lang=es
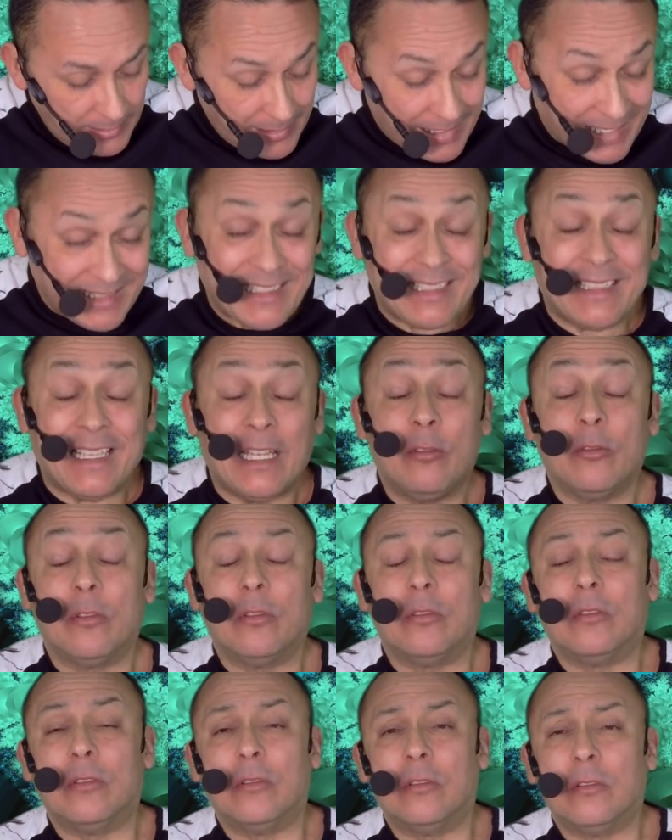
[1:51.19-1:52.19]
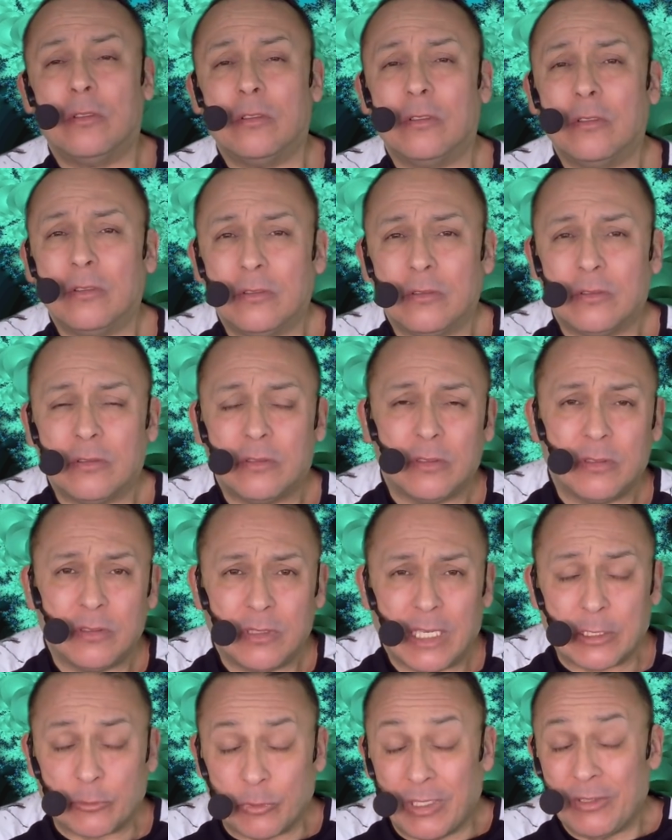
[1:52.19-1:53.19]
Has estado
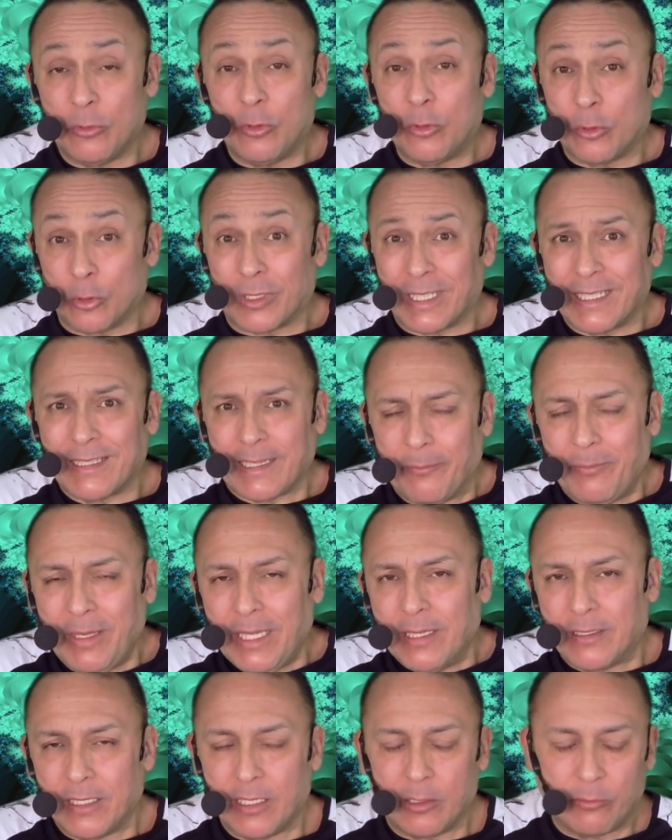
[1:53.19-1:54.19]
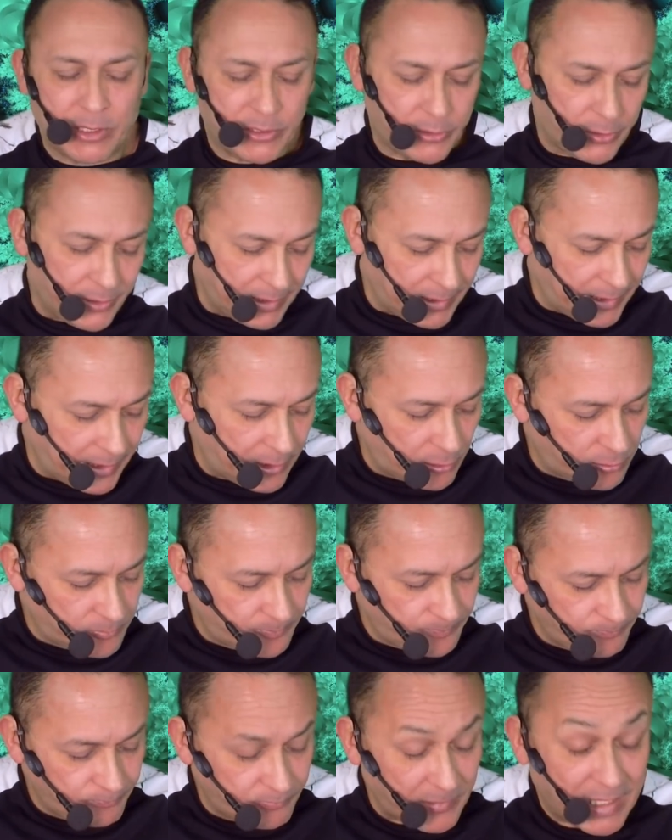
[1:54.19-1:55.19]
actuando correctamente en cuanto a dinero.
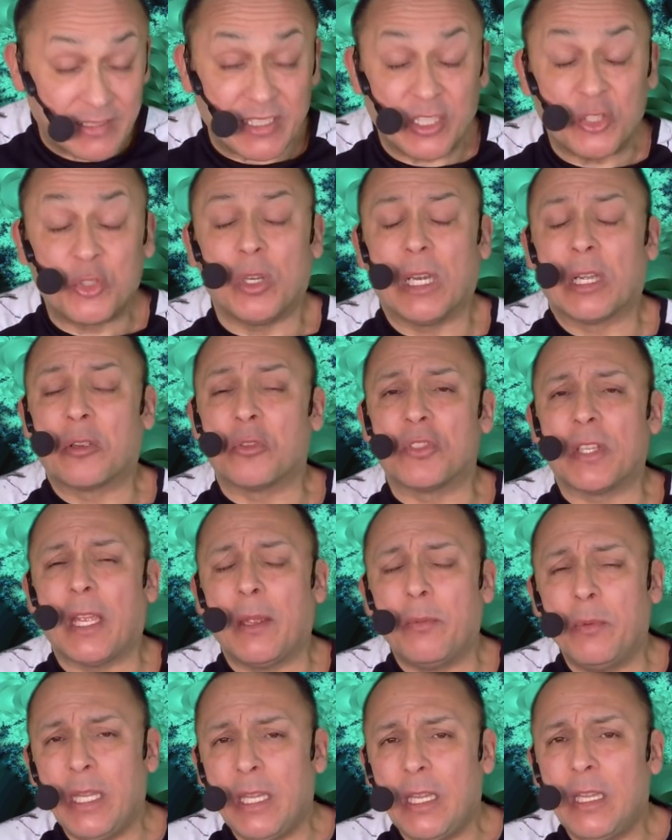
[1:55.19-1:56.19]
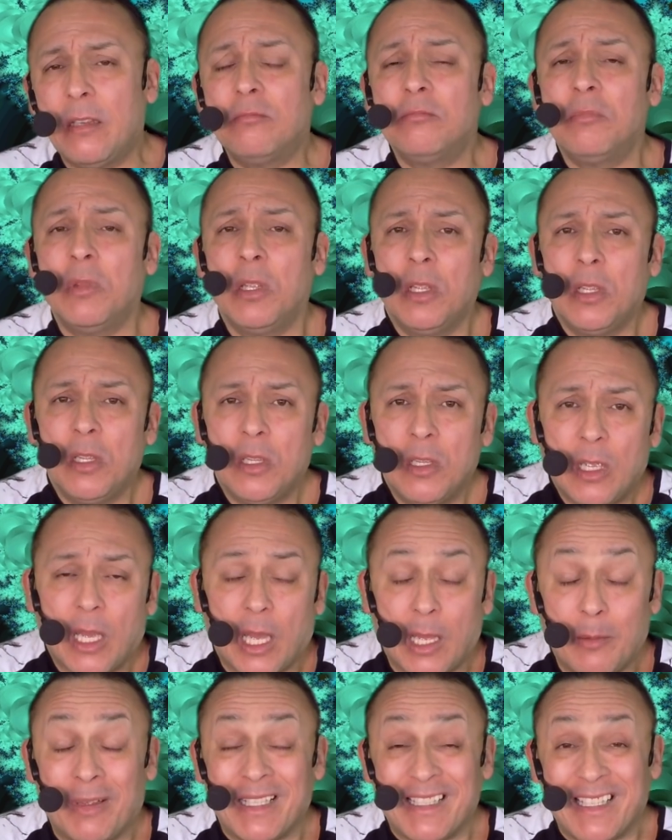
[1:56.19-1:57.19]
Has hecho las cosas bien,
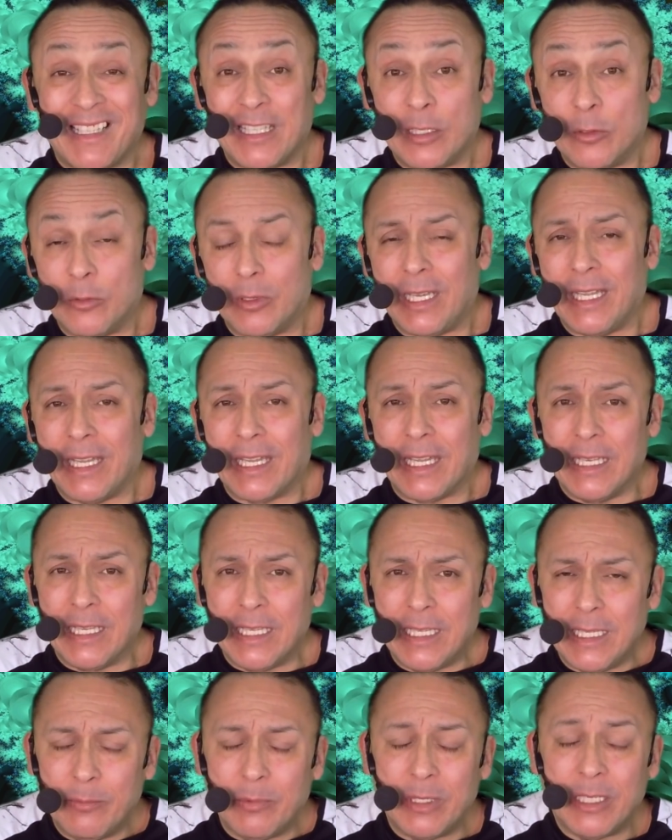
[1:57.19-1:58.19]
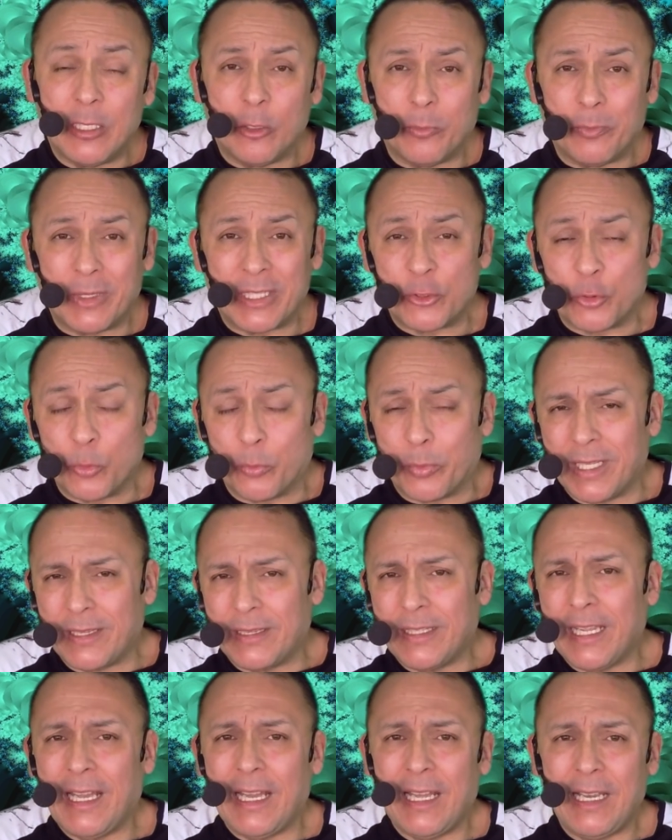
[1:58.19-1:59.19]
has mantenido el equilibrio
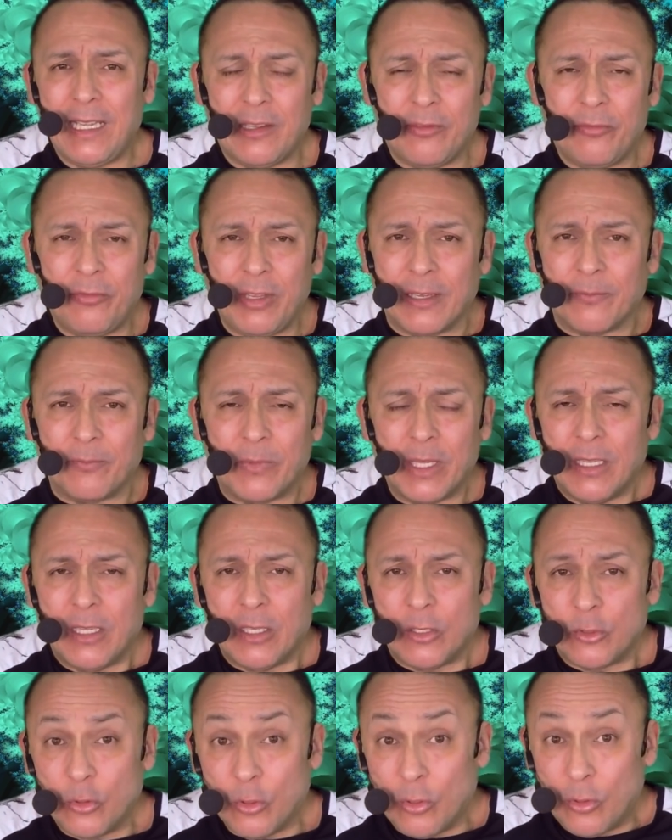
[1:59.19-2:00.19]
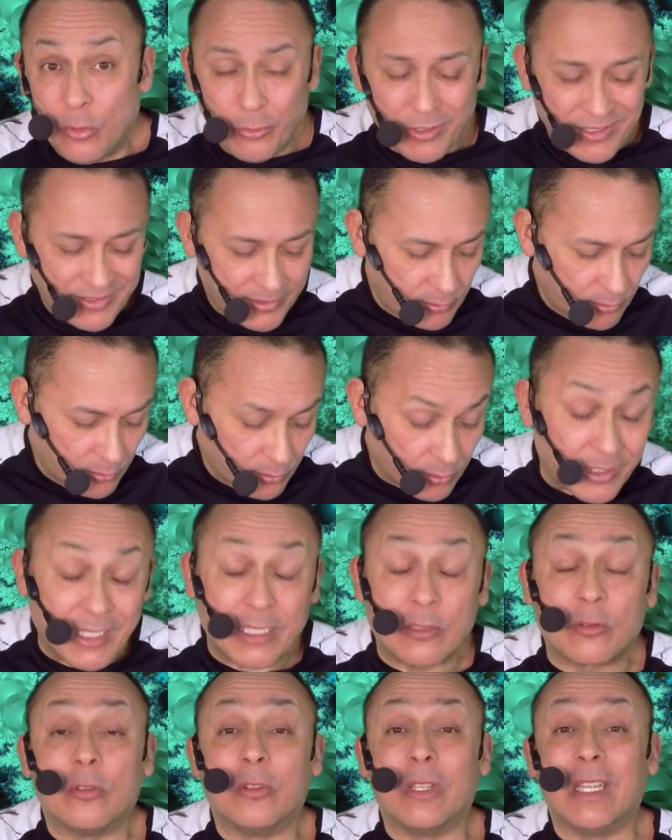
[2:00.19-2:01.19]
presupuestal, en fin, todo ha sido correcto.